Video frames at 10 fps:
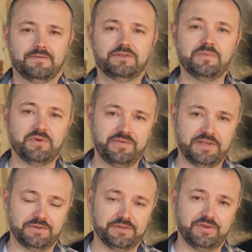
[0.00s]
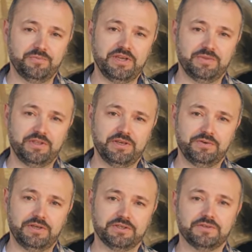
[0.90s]
Всем привет! С вами я, Дмитрий
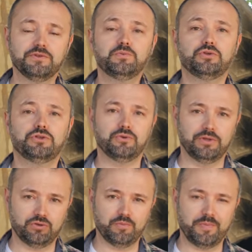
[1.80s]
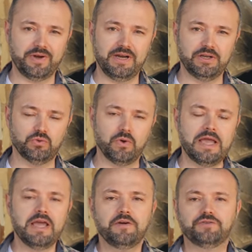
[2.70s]
Фреско. Вы смотрите кулинарную пропаганду.
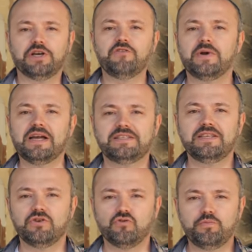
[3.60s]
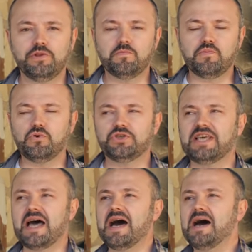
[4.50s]
Вчера в магазине купил
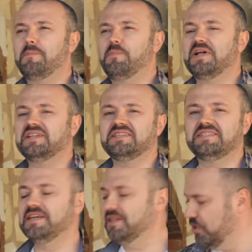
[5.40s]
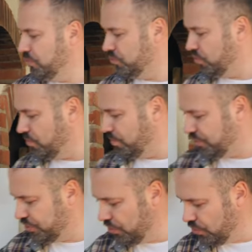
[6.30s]
просто обалденный кусок
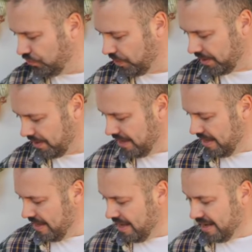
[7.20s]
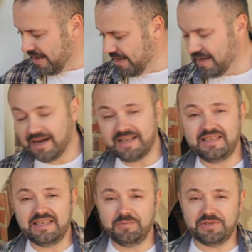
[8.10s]
подчеревха.
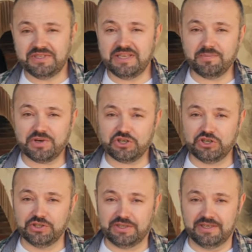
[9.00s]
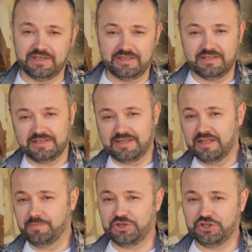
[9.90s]
Одни мясные прожилки.
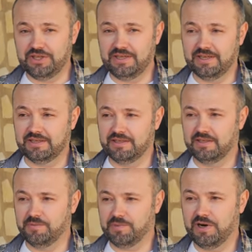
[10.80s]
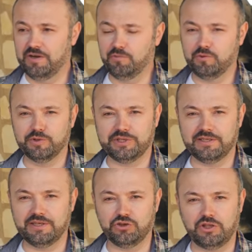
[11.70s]
Сала почти нет. Э, правильнее было
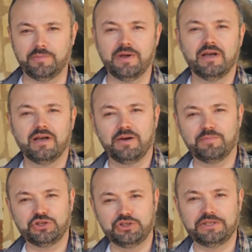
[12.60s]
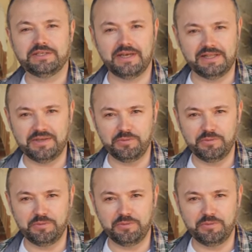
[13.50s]
сказать, что там э, прожилки сала